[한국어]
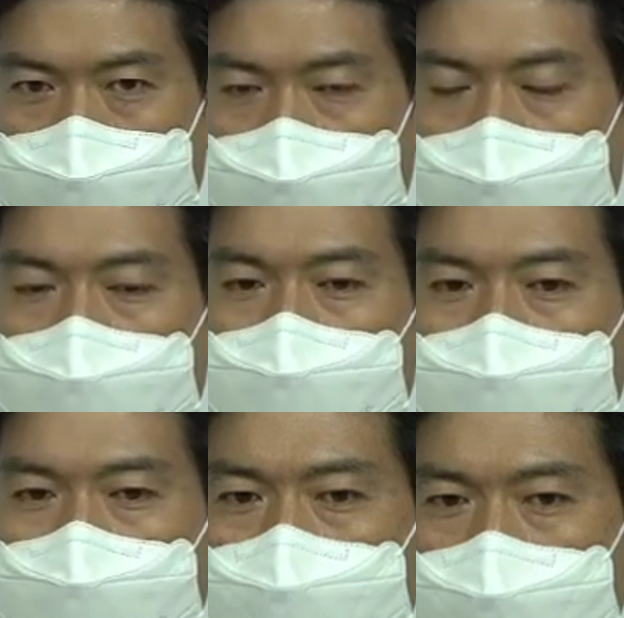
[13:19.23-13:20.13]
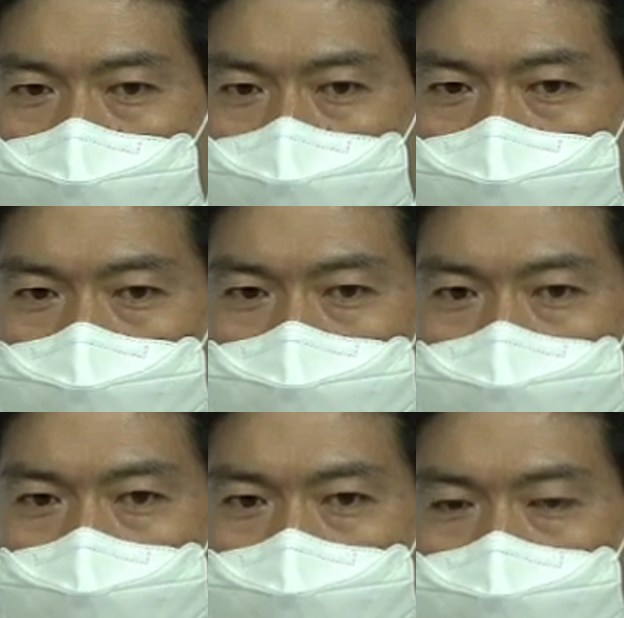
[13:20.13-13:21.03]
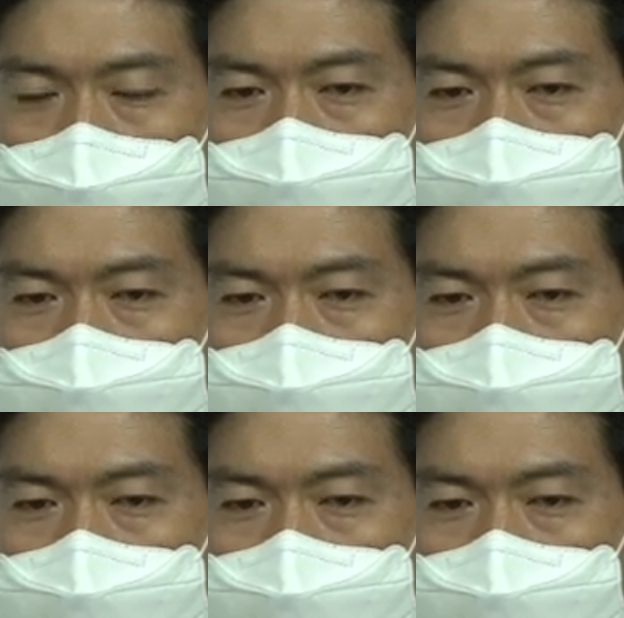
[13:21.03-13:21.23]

하나 되는 마음으로 내